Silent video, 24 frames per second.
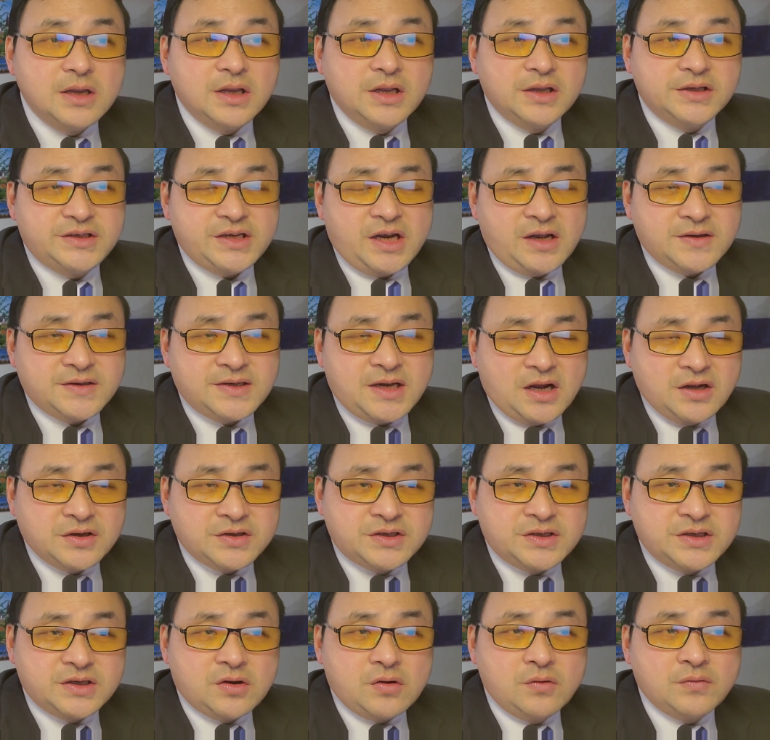将长
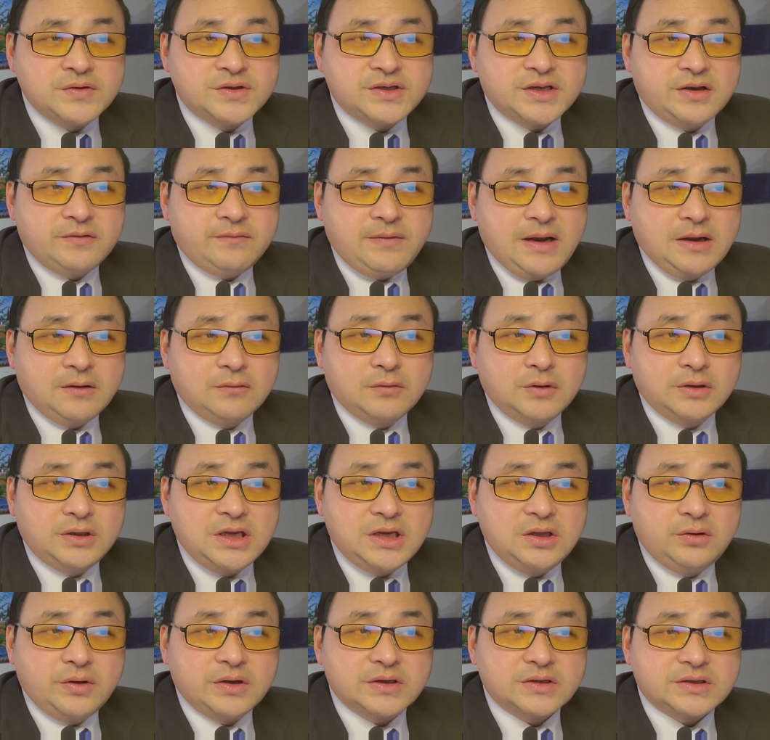期勾结外国敌
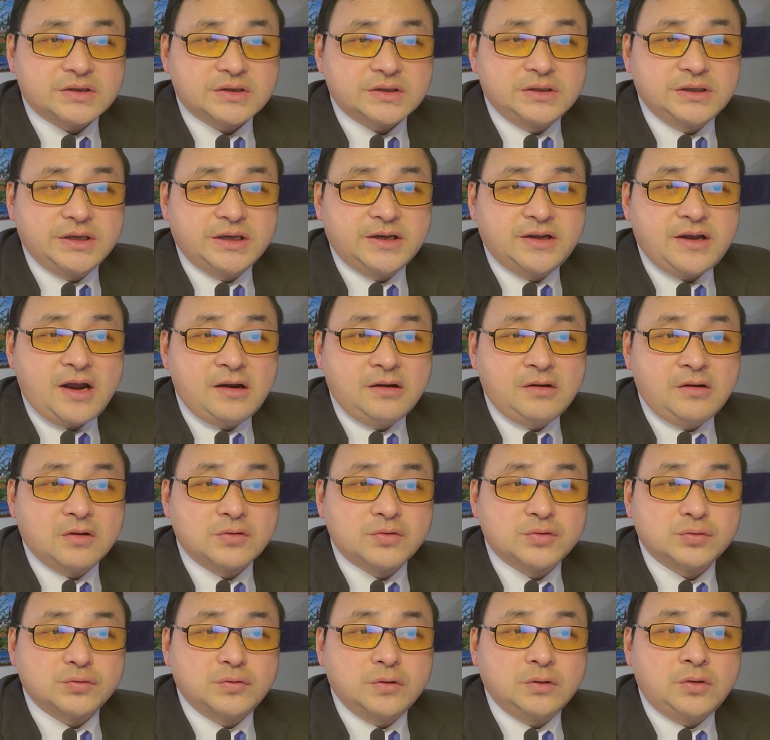对势力，干扰
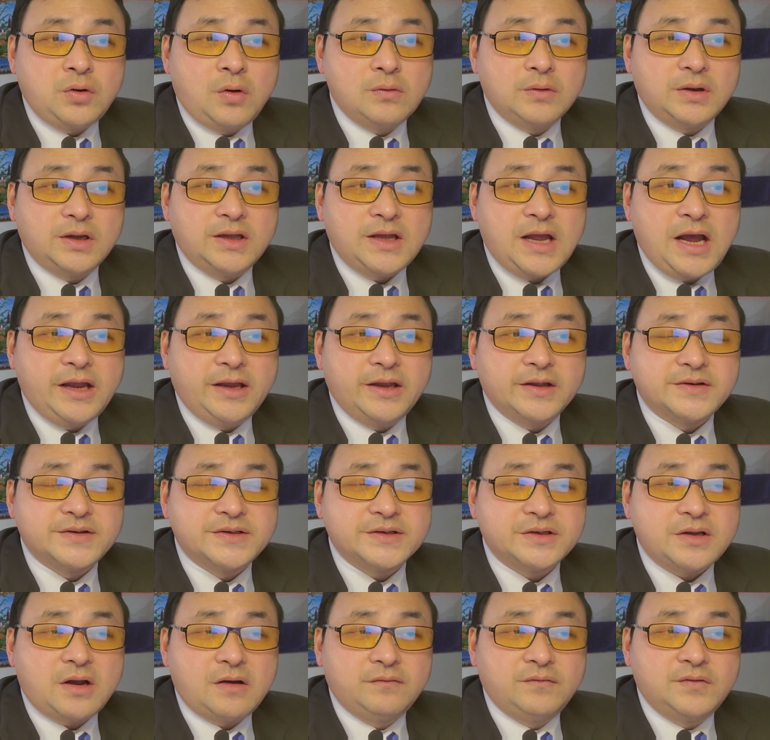祖国统一大业，制
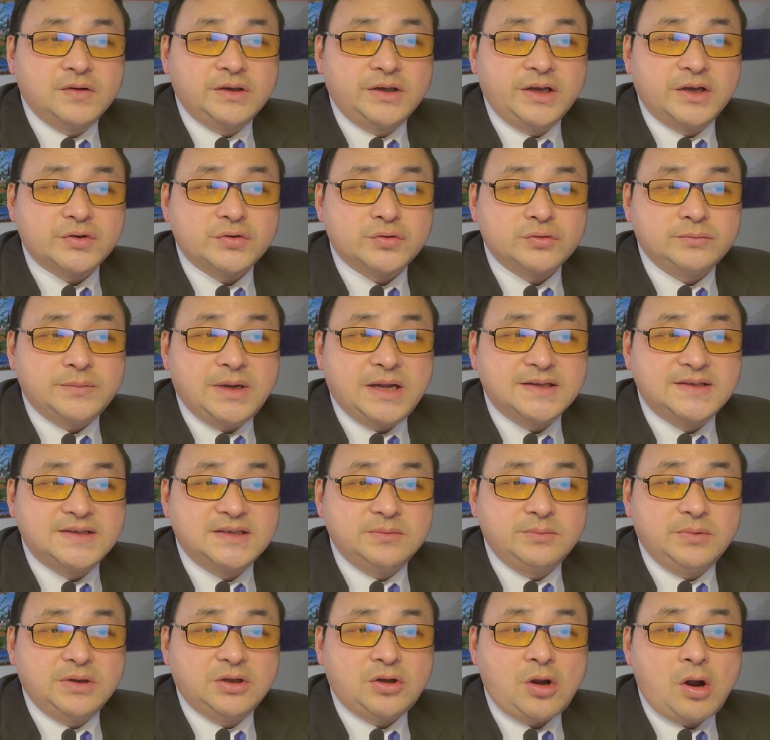造分裂，出卖机
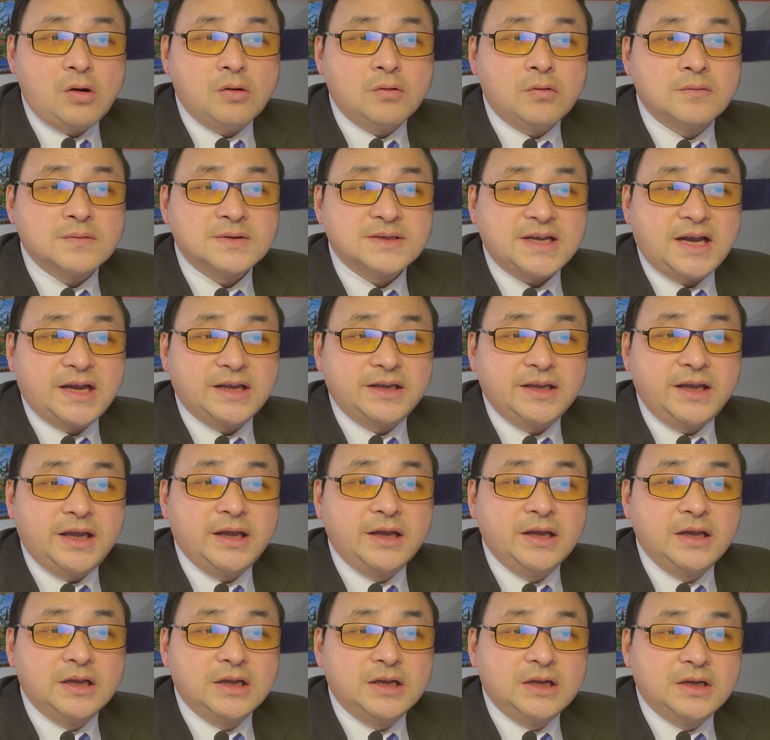密，掏空产业。
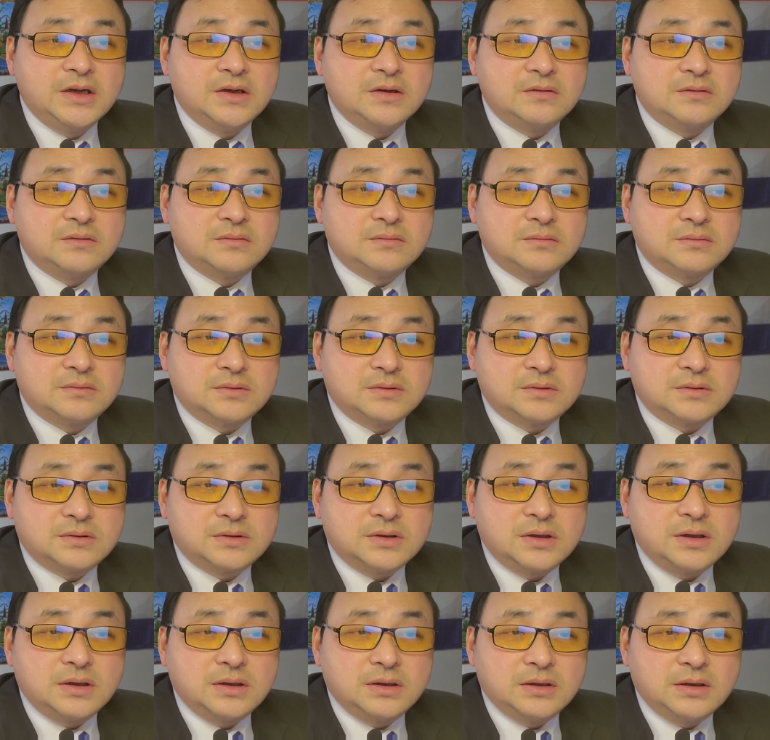
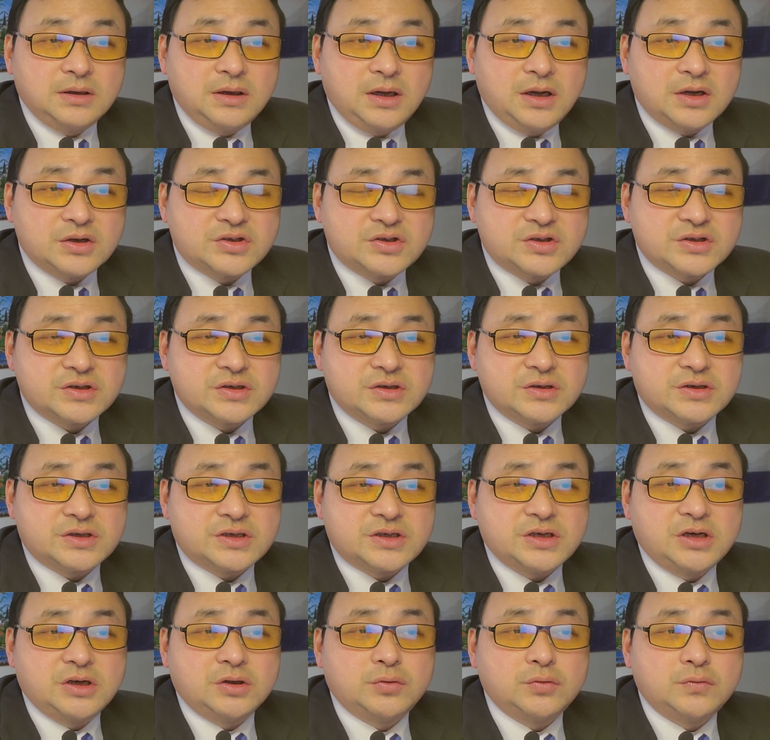呃，制
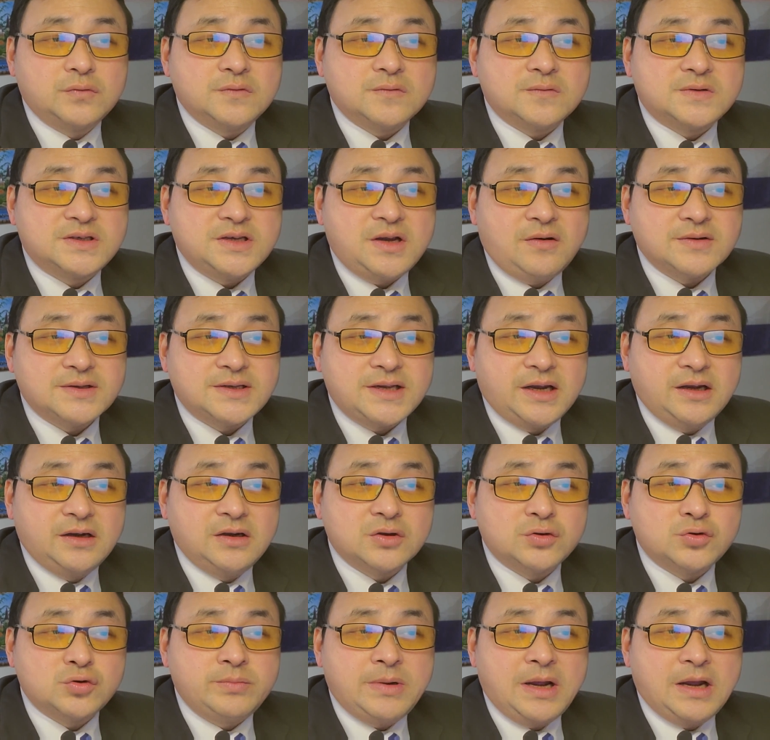涉毒教材和
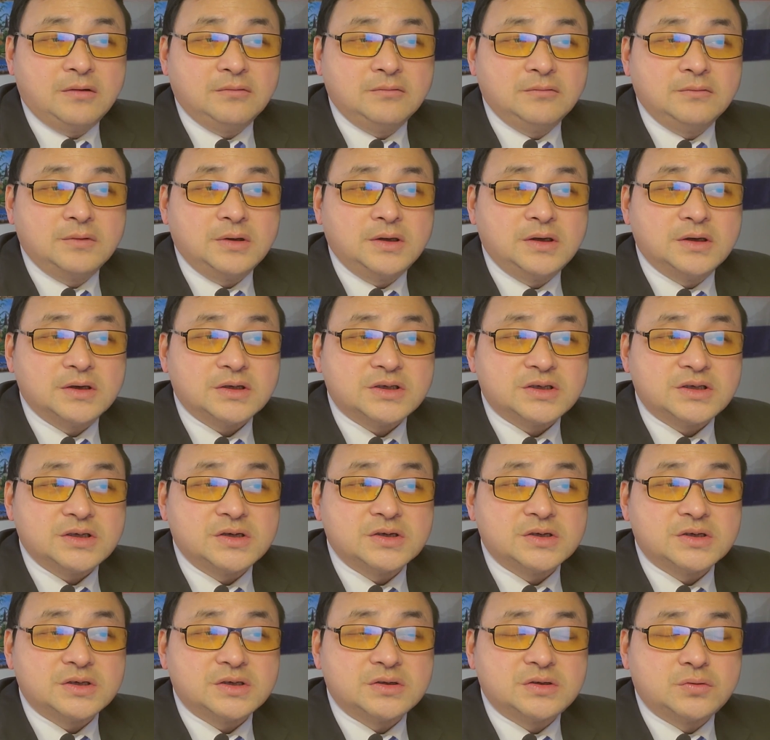出版物，和涉
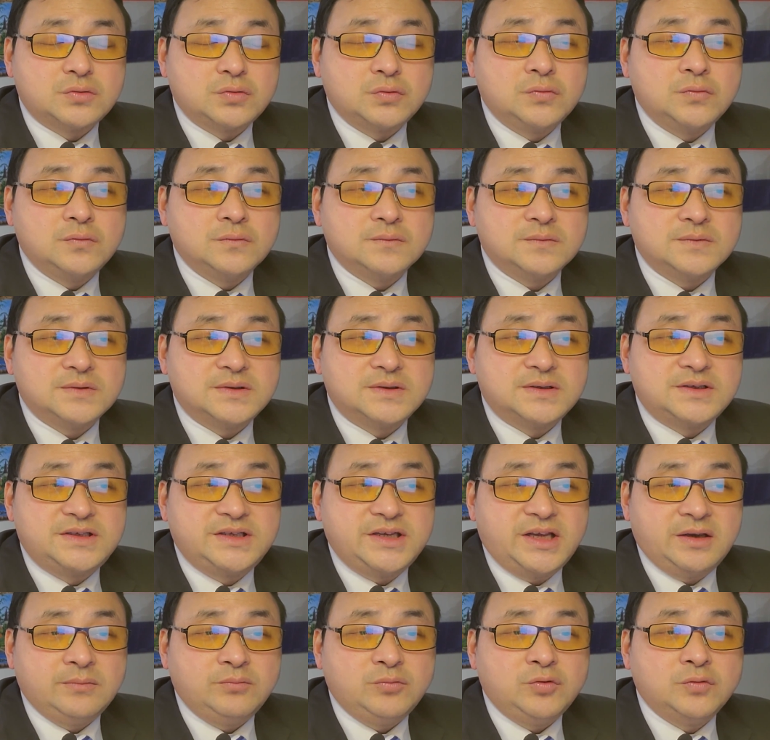毒
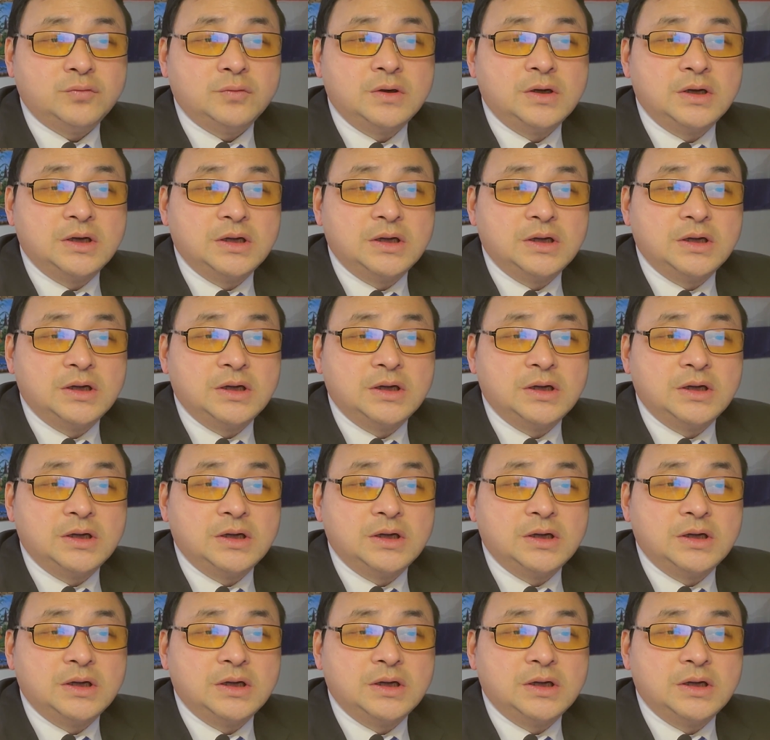节目，